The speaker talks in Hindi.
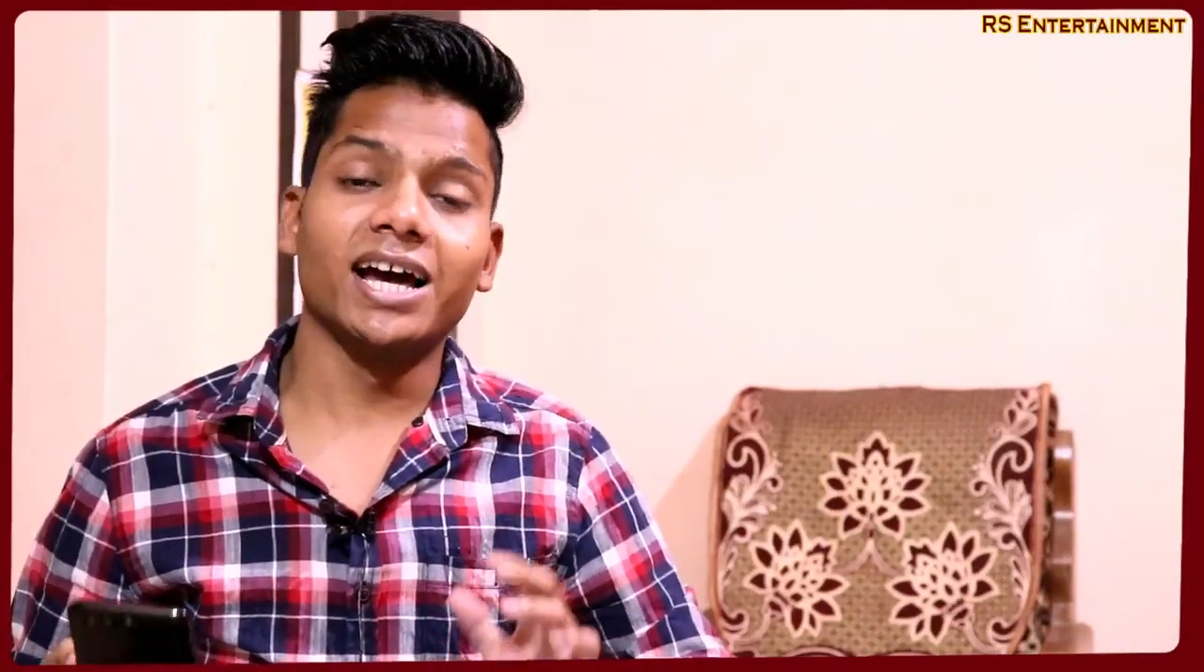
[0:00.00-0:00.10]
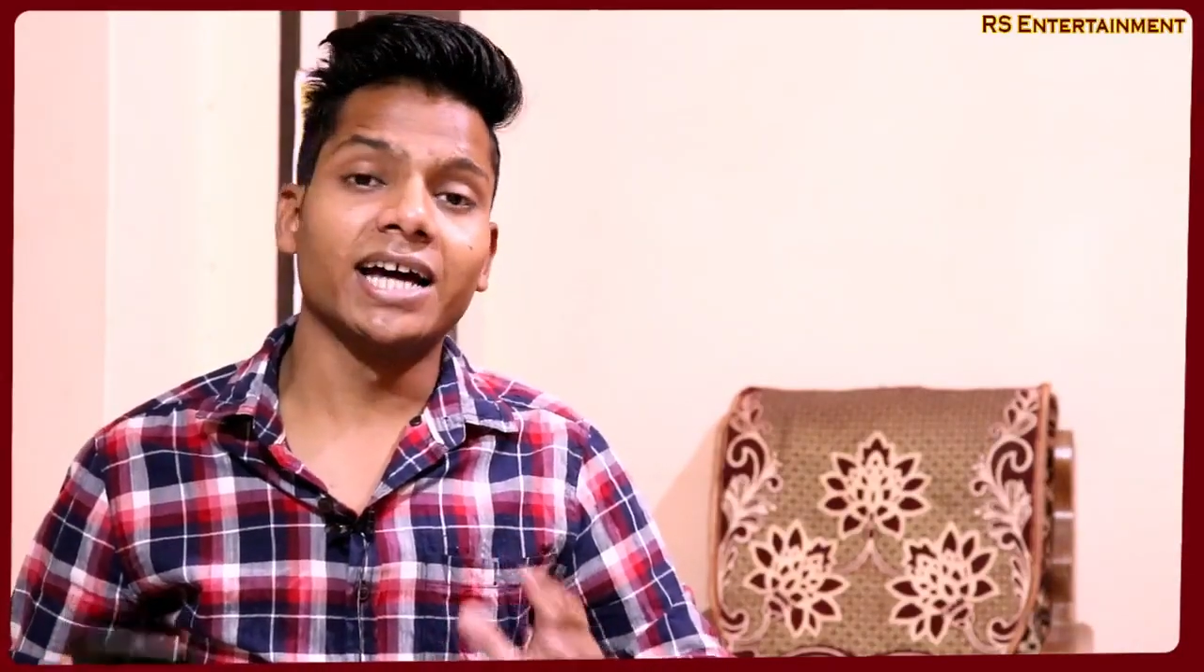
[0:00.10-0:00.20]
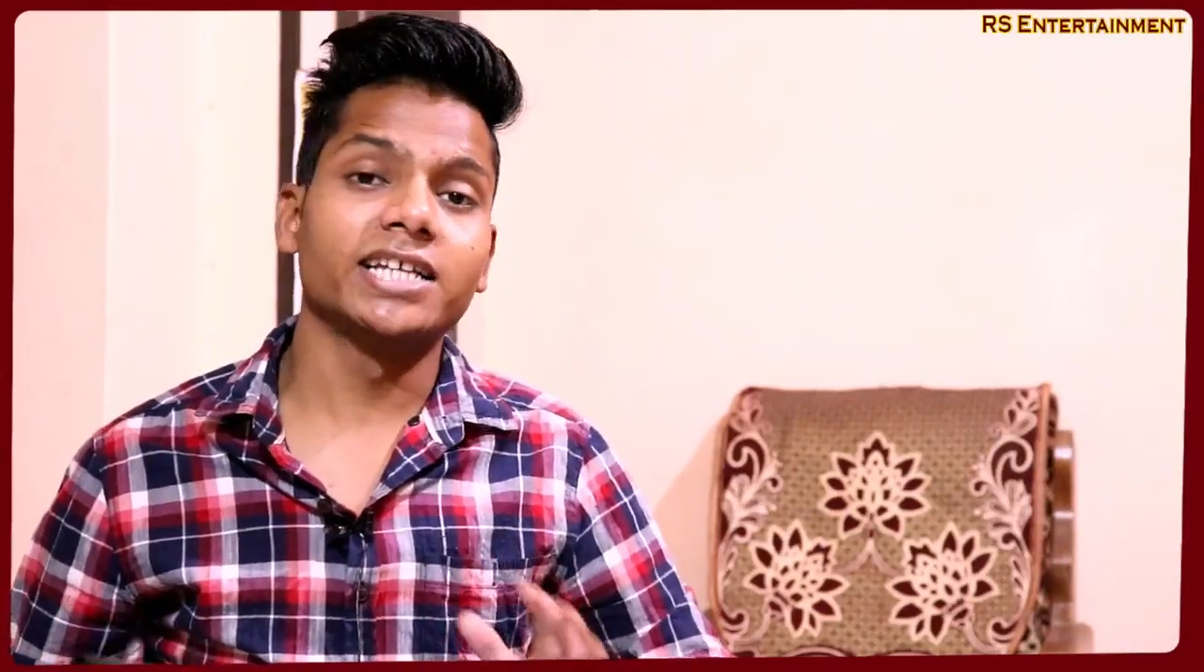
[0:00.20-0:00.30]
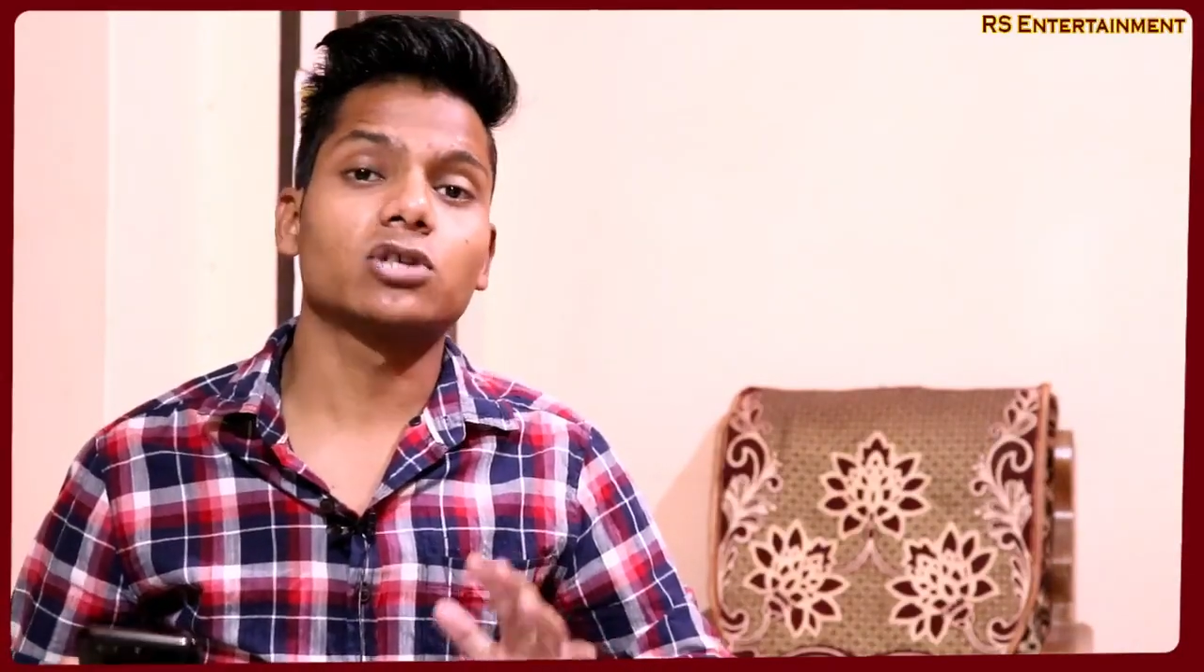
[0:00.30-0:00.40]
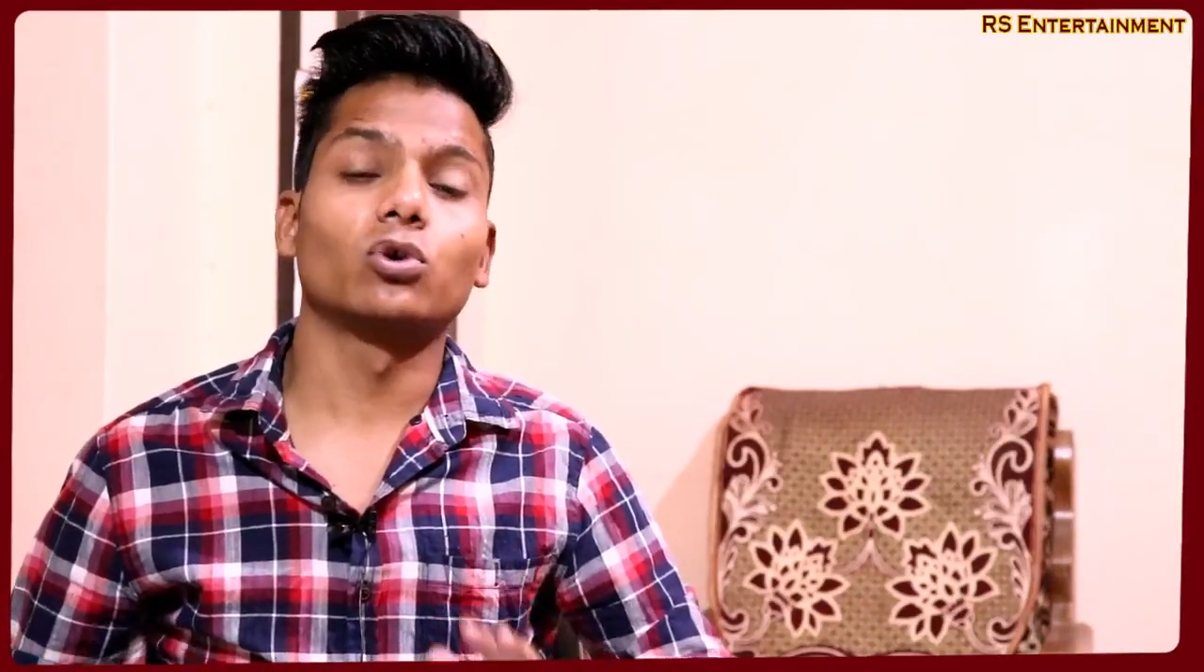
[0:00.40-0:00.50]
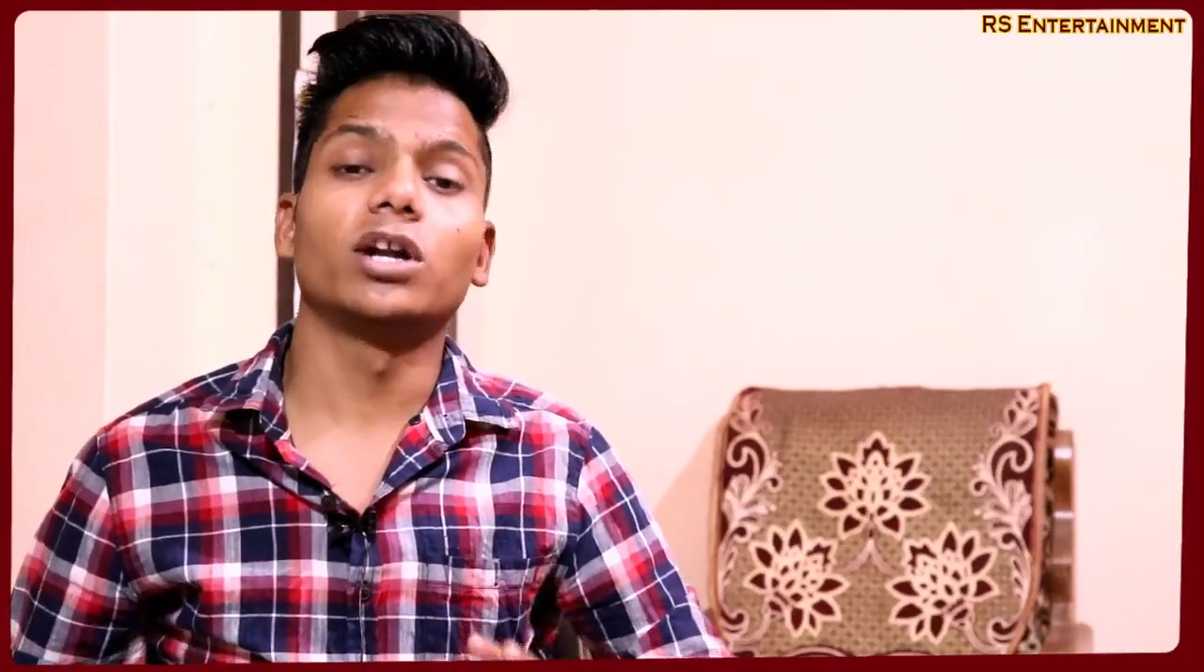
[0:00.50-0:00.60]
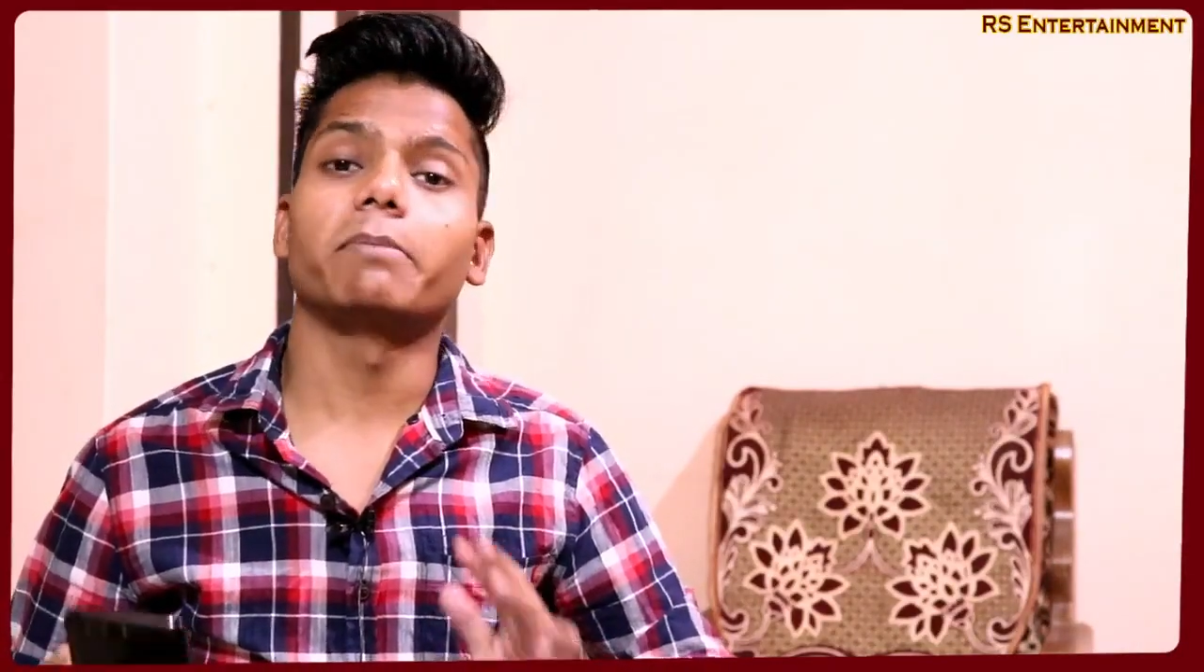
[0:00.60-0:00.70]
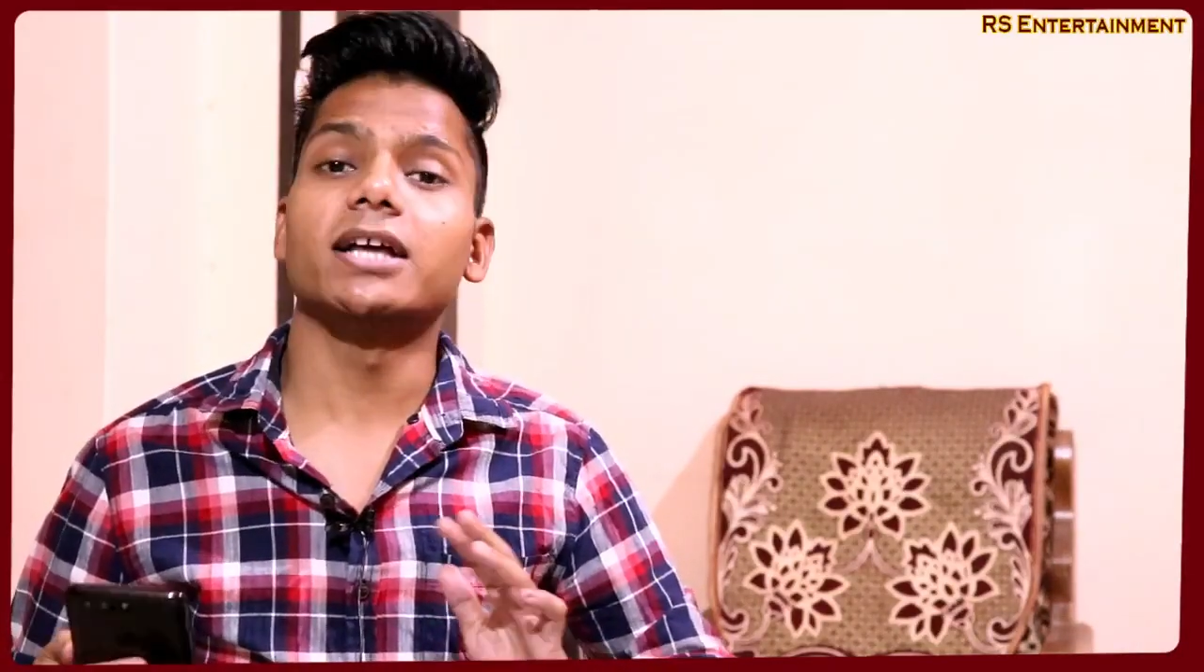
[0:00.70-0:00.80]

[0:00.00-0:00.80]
है हाई स्कोरिंग